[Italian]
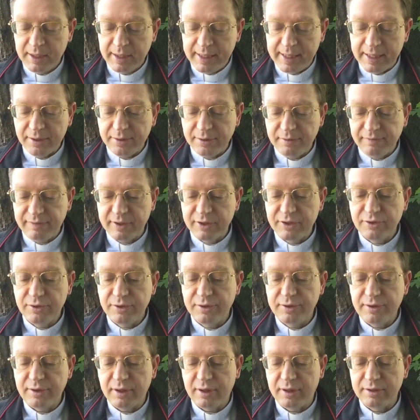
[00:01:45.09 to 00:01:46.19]
Ecco il Vangelo
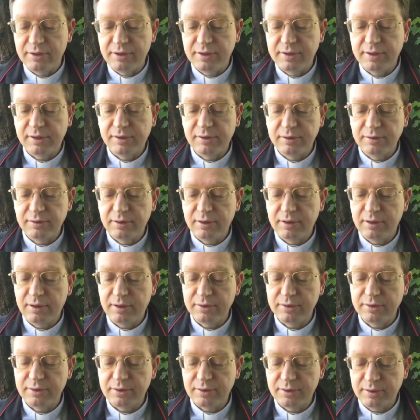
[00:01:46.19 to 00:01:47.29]
di oggi secondo il
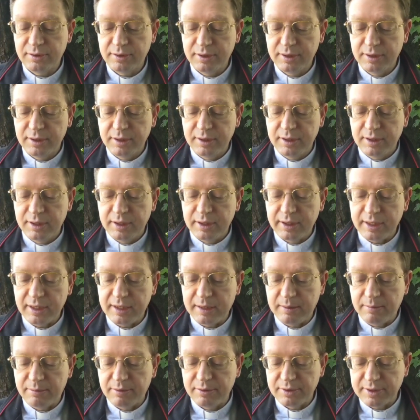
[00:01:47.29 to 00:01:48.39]
nostro
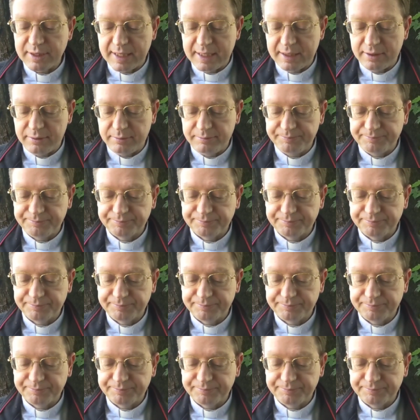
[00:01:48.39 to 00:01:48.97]
rito ambrosiano.